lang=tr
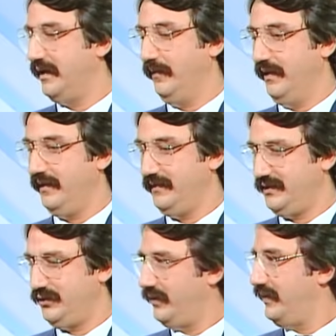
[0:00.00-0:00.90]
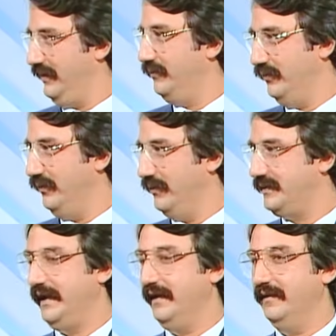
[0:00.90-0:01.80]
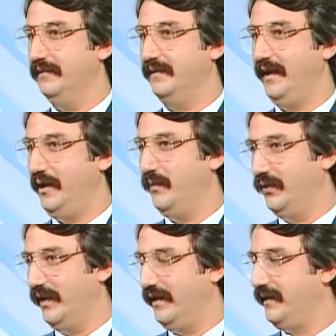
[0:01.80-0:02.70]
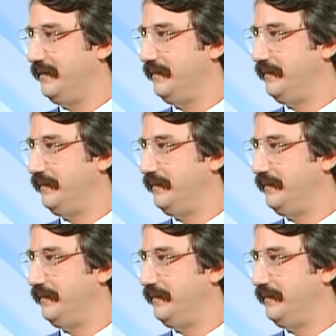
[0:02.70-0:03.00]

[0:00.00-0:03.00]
tabirine biz çok iyi uyuyoruz yani ekip olarak.